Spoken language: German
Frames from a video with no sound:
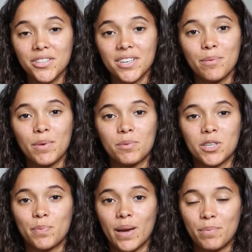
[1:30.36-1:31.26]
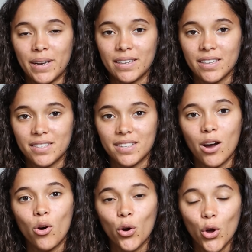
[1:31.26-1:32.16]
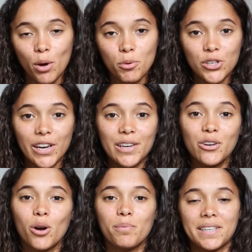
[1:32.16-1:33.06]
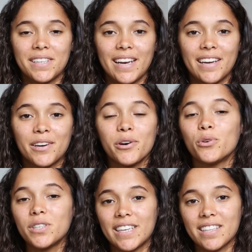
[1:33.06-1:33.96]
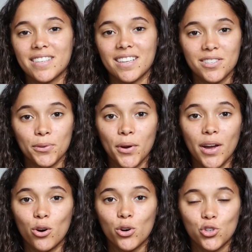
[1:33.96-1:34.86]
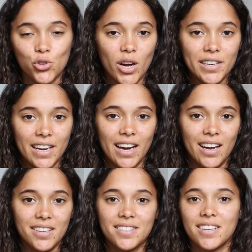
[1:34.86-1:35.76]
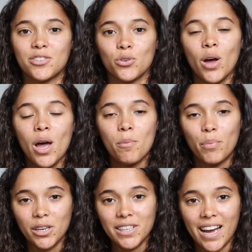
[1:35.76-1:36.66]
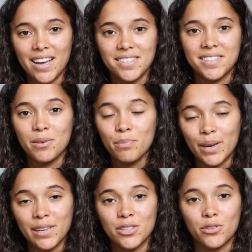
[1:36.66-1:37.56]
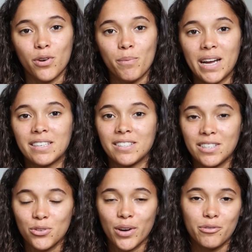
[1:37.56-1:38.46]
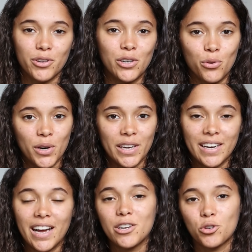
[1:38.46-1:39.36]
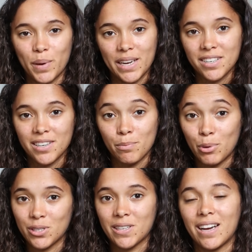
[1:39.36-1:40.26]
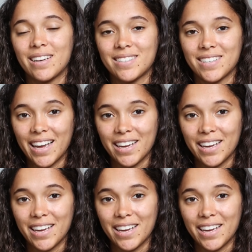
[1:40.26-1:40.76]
Außerdem gibt es bei Blinkist auch Hörbücher in kompletter Länge und jetzt ganz neu auch Shortcasts, also Podcasts im Blinkist-Format, die sogar von den Originalsprechern der Podcasts